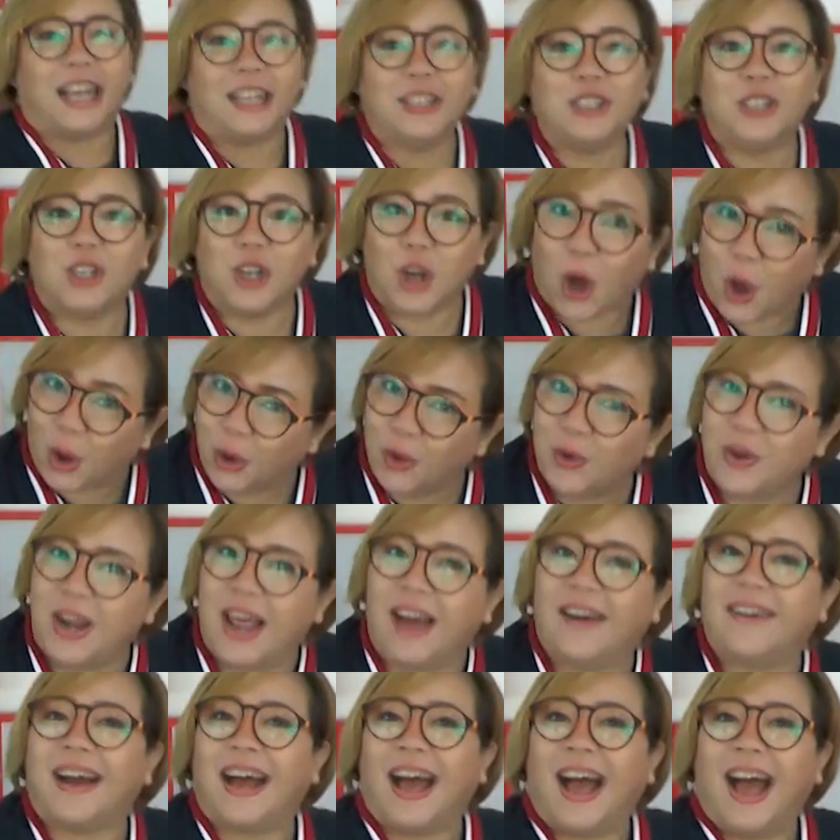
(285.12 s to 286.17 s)
อาจารย์หล่ออยู่
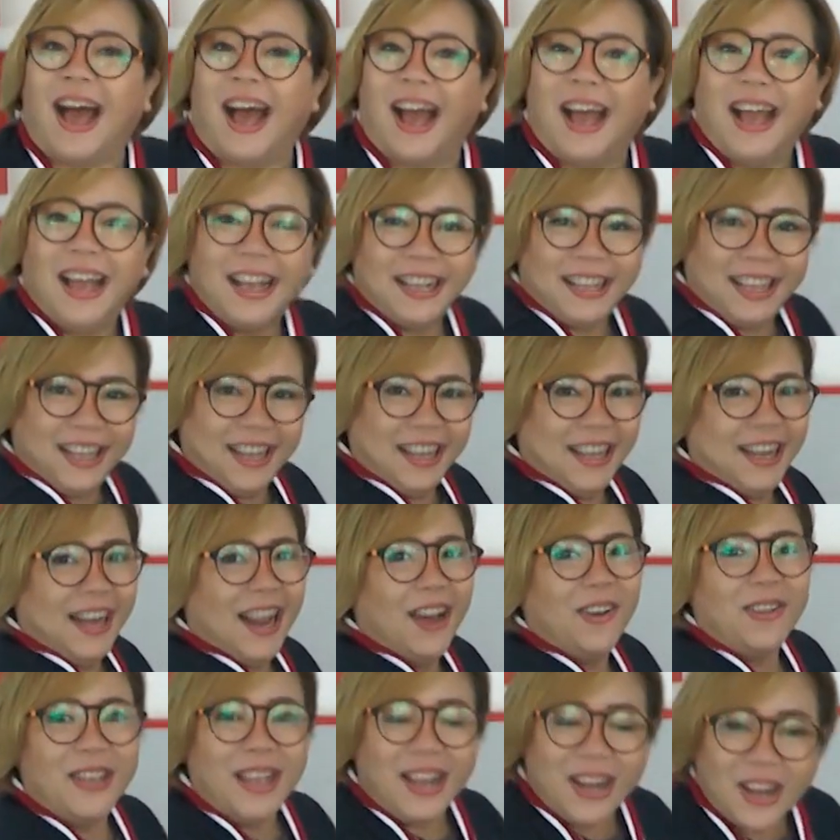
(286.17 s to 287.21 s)
แล้วค่ะผี
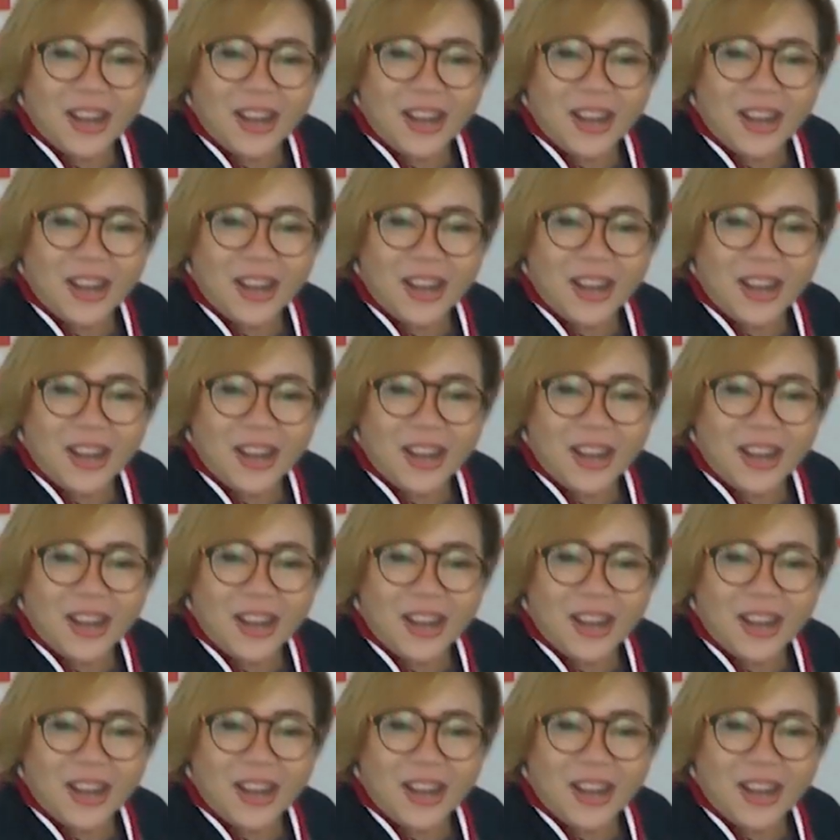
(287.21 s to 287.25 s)
แล้ว